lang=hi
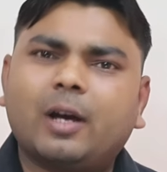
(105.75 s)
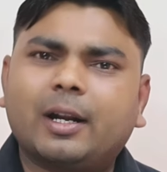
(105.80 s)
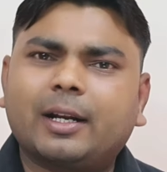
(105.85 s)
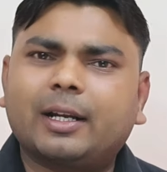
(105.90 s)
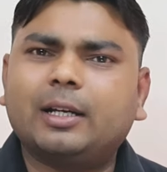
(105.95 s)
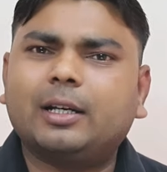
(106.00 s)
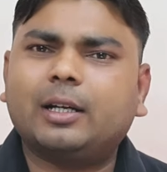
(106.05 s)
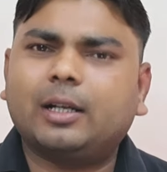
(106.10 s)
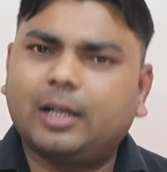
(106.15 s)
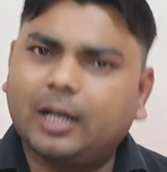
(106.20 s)

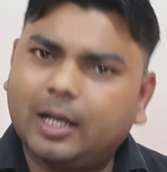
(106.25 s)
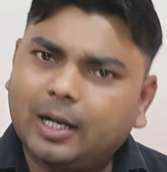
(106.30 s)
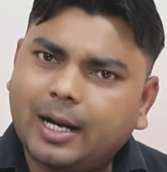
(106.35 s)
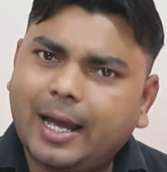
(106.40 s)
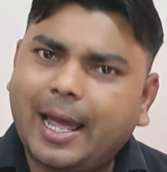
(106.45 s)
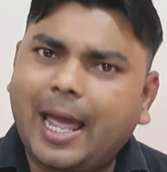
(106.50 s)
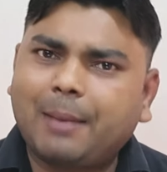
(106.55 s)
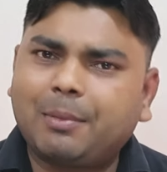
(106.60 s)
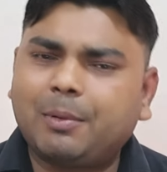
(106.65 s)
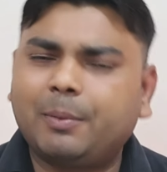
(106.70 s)
वर्क कर
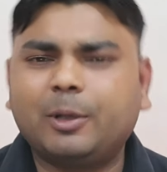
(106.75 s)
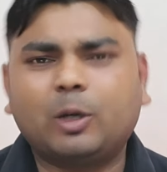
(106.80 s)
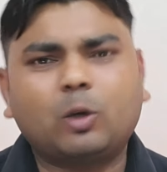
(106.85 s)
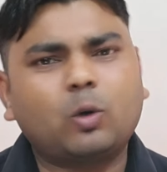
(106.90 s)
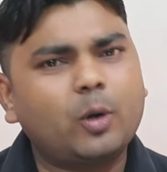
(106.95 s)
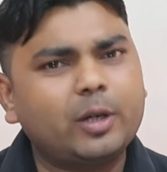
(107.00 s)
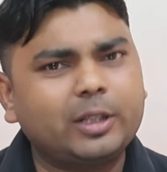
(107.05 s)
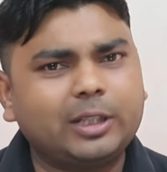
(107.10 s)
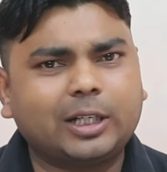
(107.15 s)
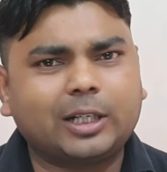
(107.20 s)
रहा है अभी भी
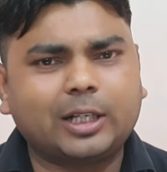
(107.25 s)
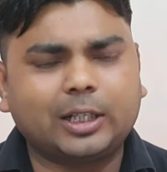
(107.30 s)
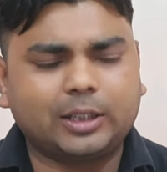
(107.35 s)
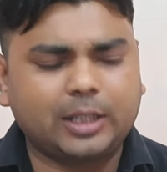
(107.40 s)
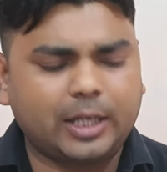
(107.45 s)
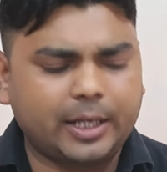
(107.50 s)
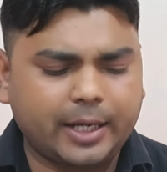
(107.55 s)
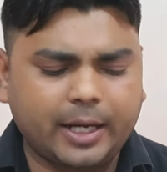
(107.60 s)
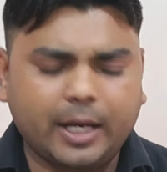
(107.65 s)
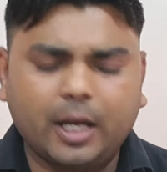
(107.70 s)
कोई
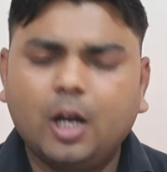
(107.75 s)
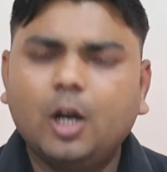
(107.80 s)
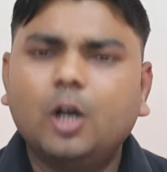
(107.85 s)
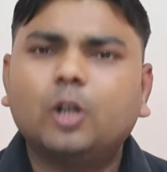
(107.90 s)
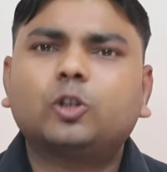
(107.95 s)
दिक्कत नहीं है